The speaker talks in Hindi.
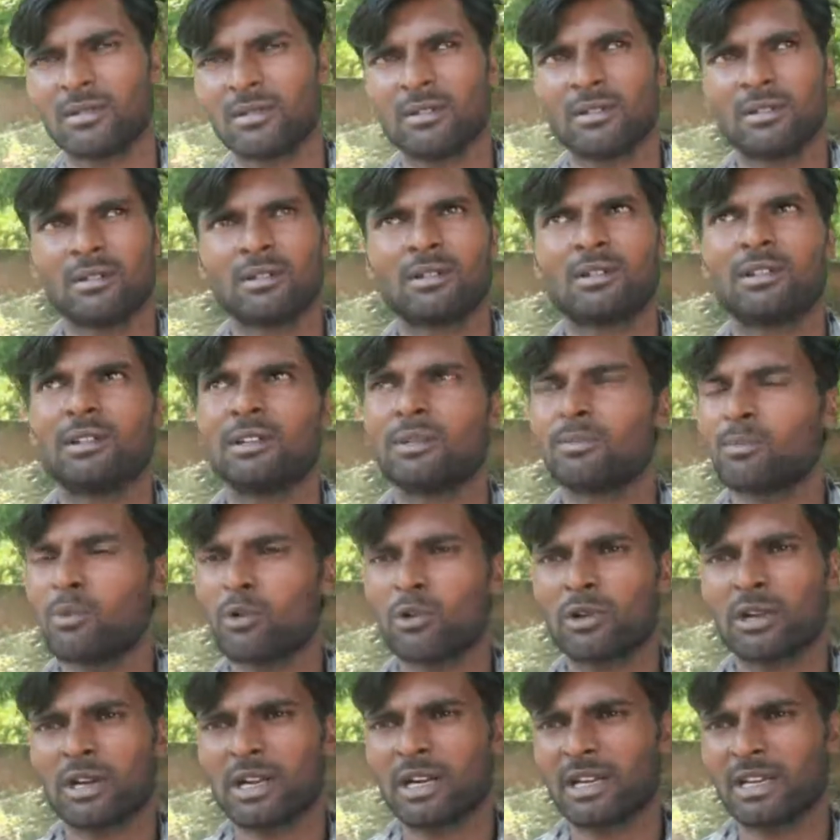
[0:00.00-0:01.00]
थे ये
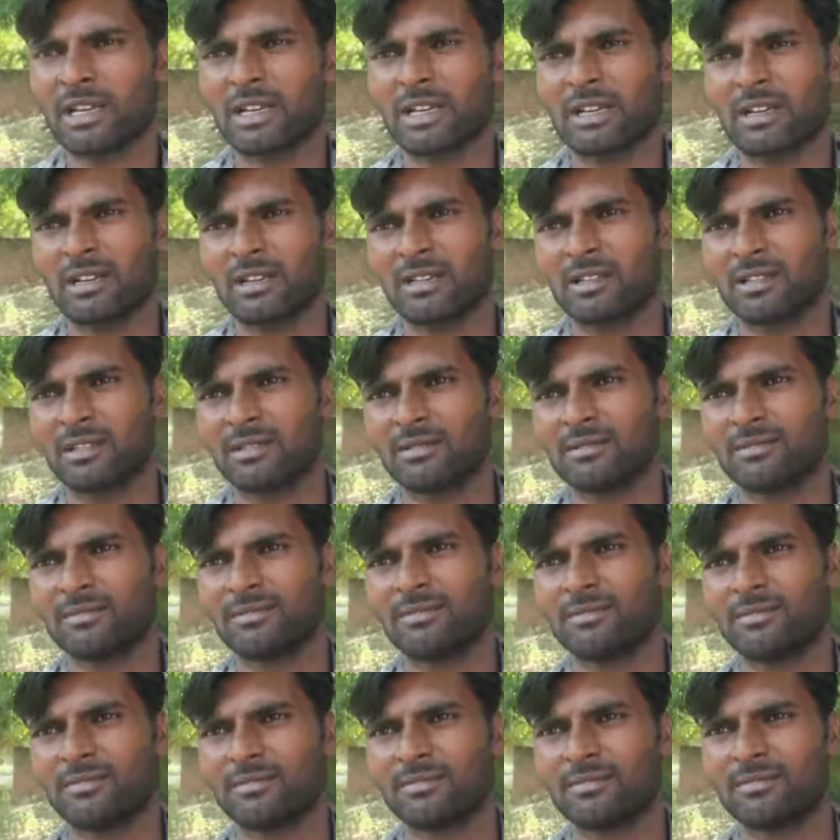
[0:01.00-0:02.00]
पोल खड़े कर रहे
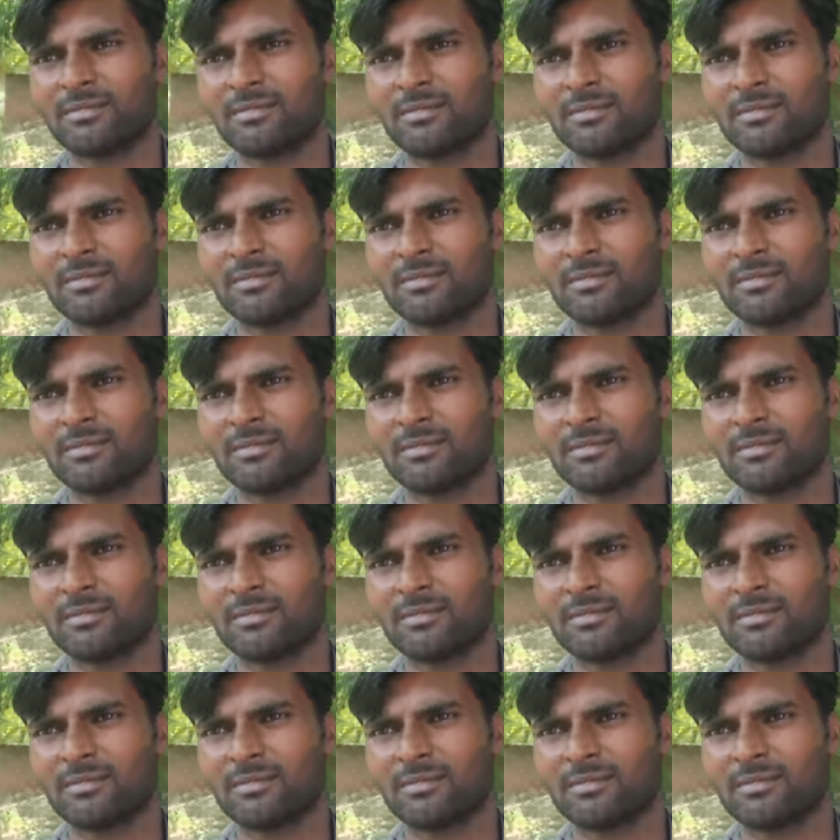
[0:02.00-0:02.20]
थे